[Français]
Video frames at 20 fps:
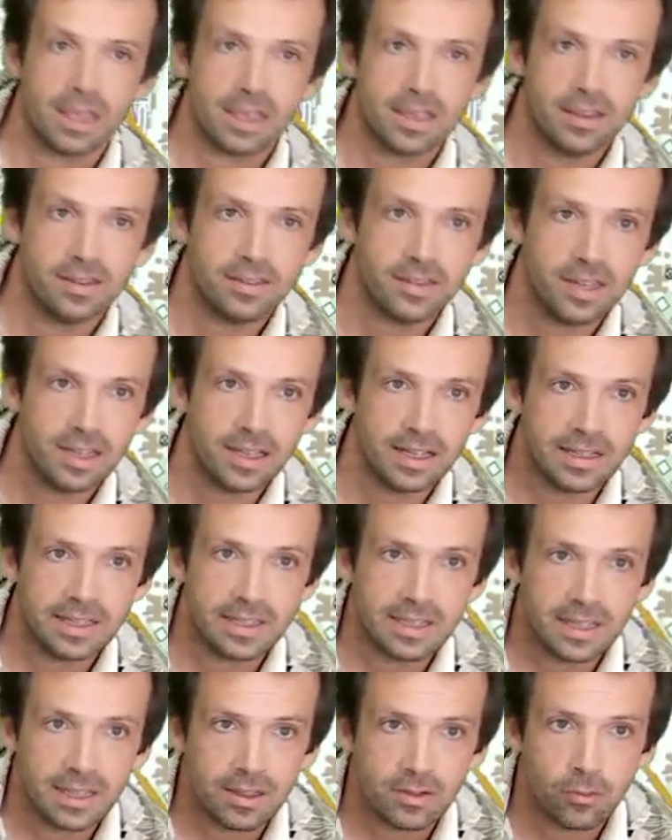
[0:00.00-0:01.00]
ici,
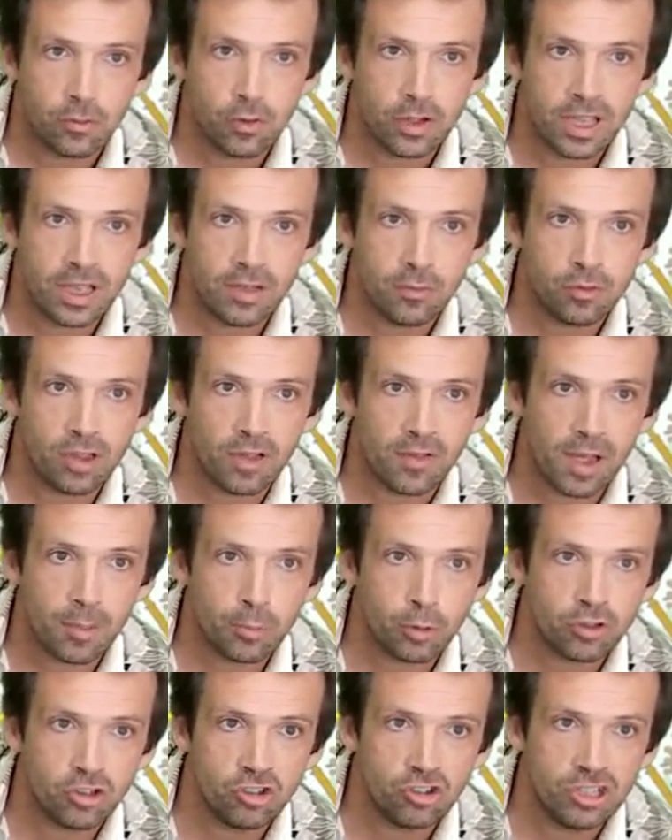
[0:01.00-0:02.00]
vous voyez, vous avez un
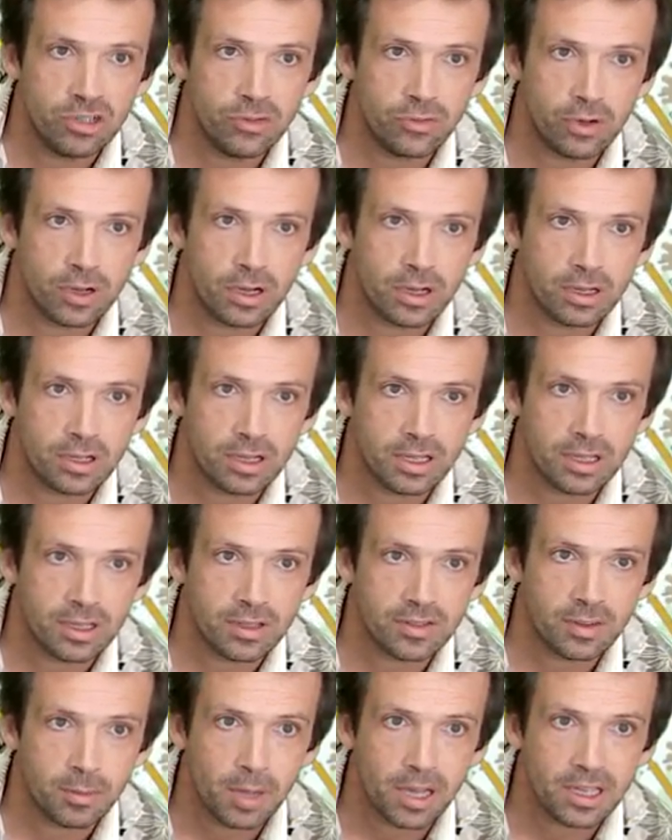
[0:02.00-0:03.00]
petit chiffre euh, qui
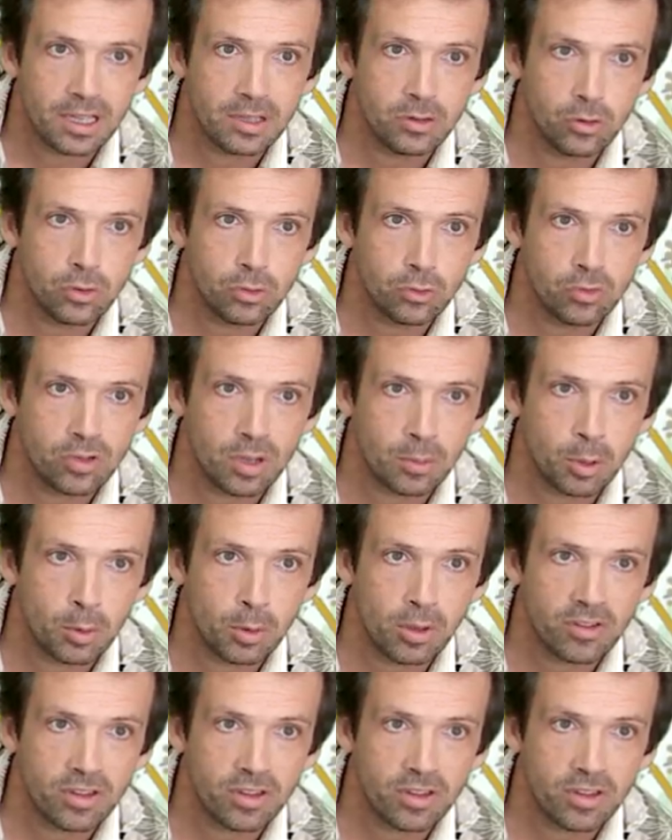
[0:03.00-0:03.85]
s'est marqué 2 tout simplement.